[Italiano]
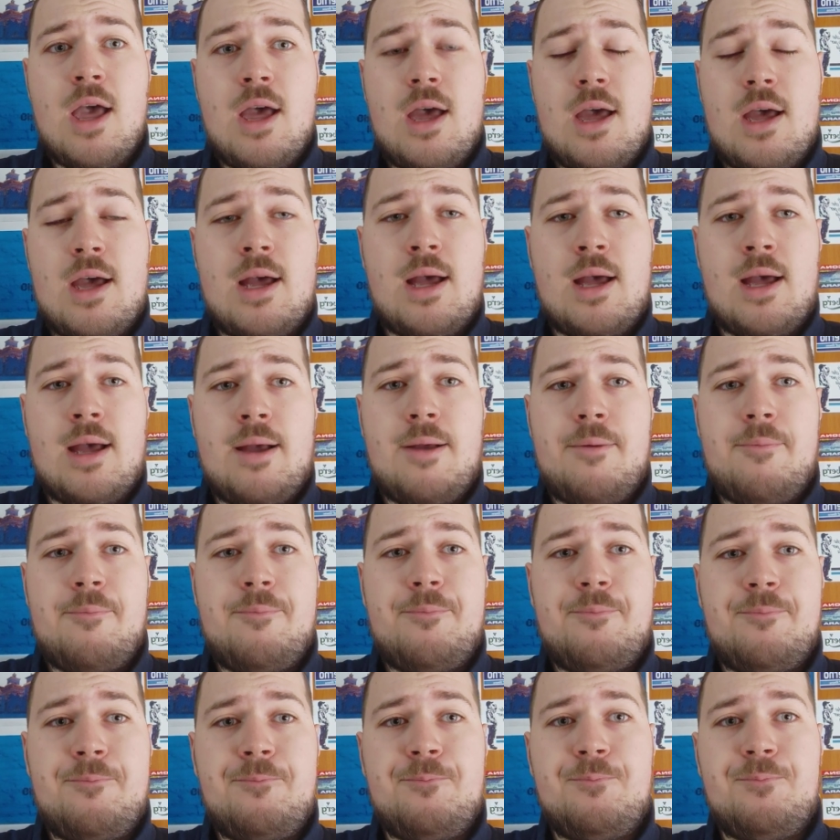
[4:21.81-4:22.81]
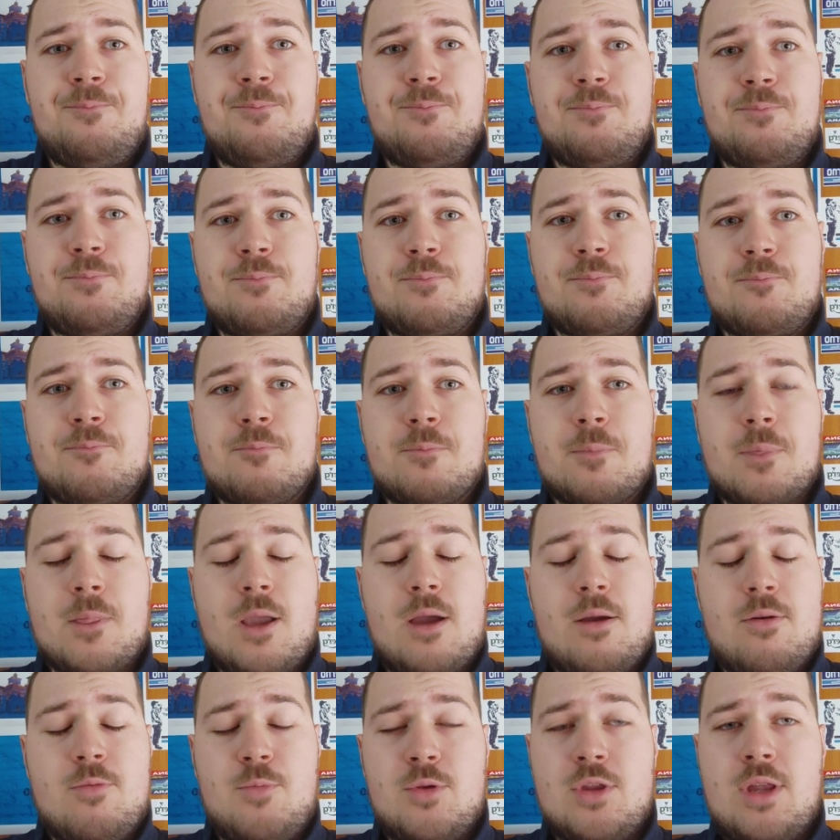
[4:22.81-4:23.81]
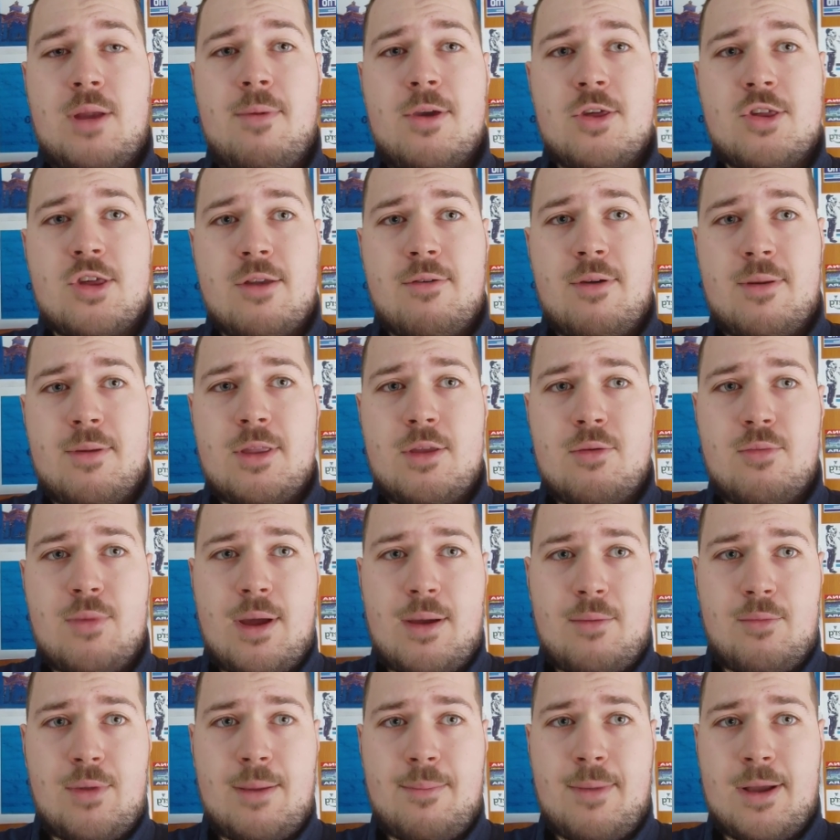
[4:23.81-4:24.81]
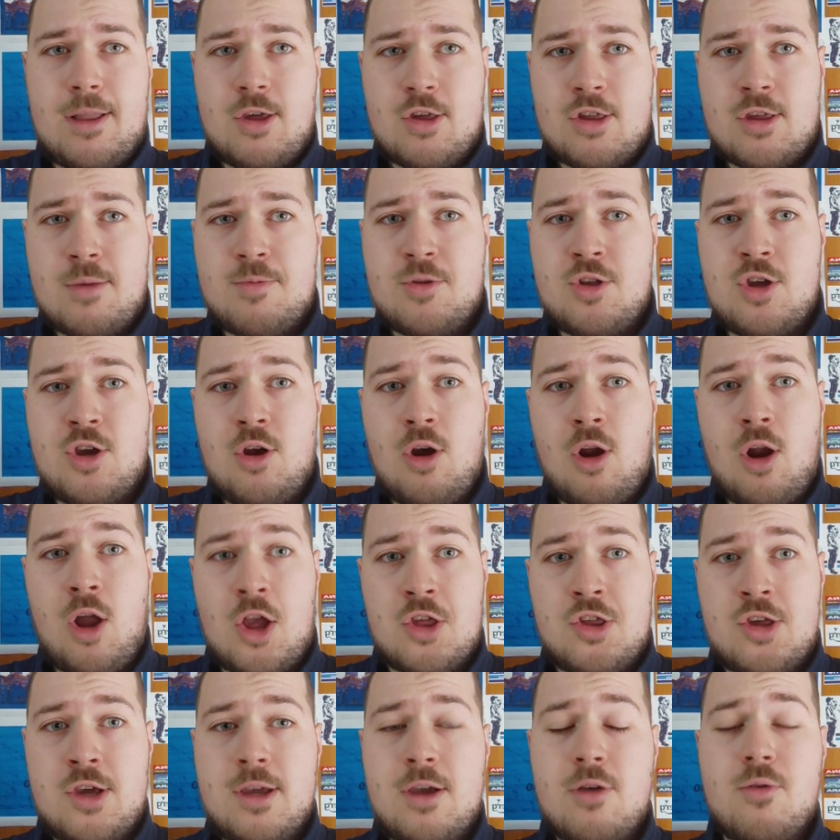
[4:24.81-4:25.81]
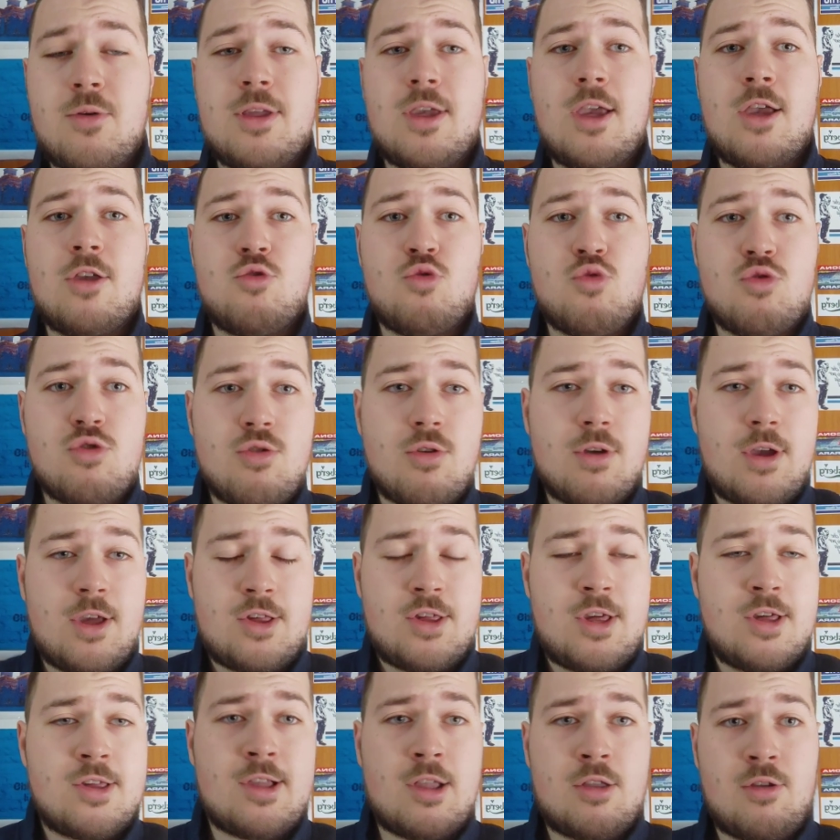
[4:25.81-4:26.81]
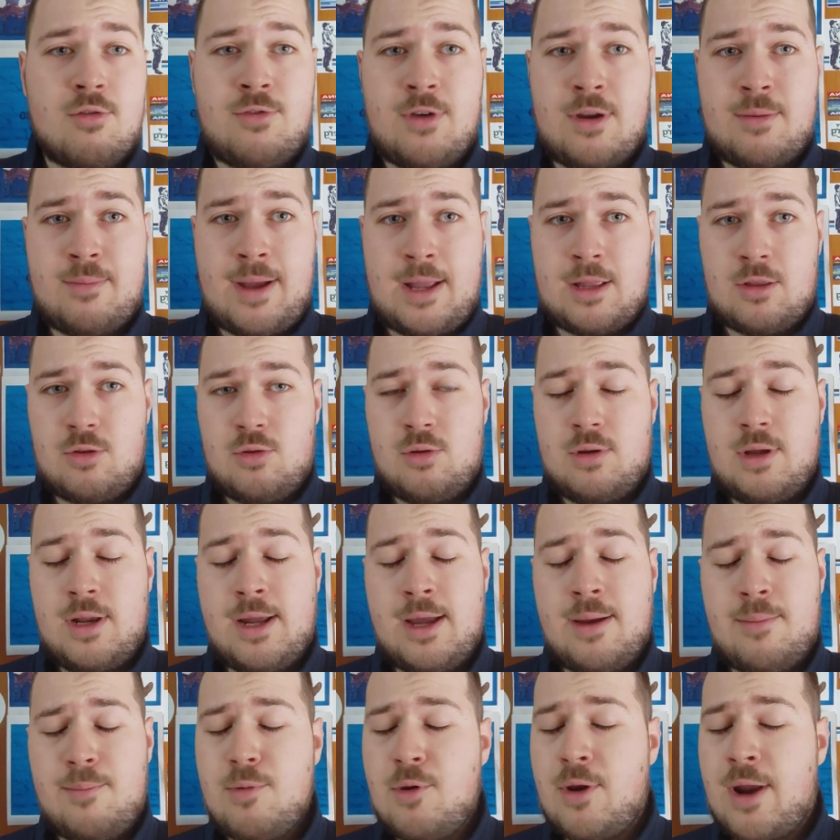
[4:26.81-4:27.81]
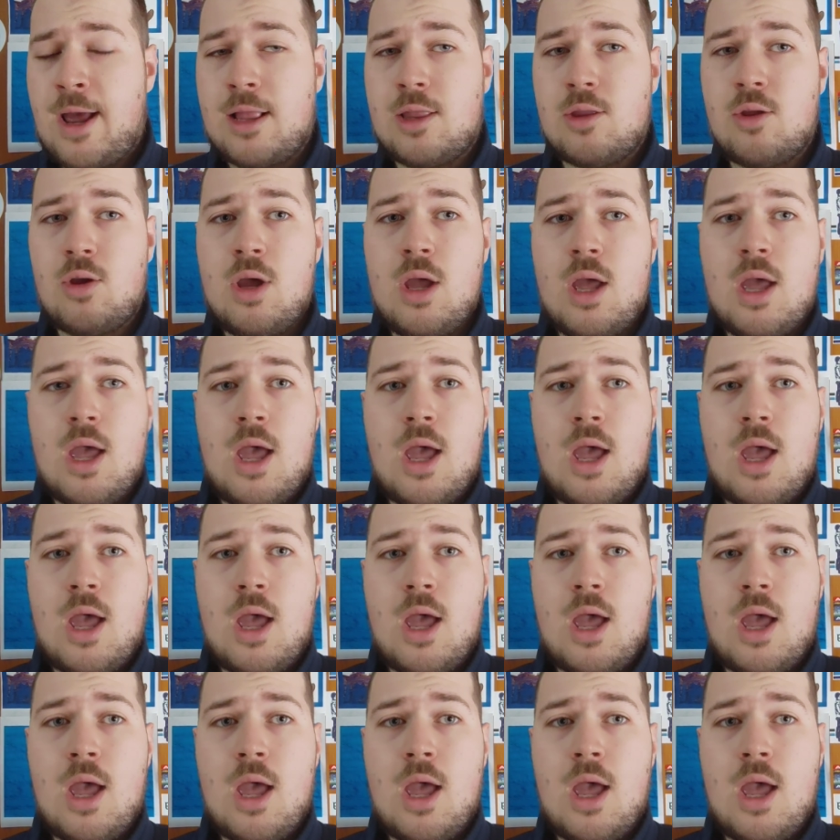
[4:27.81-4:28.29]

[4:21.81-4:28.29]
ehm, potrebbe essere veramente una, una batosta psicologica quindi è giusto che sia stato fermato il campionato.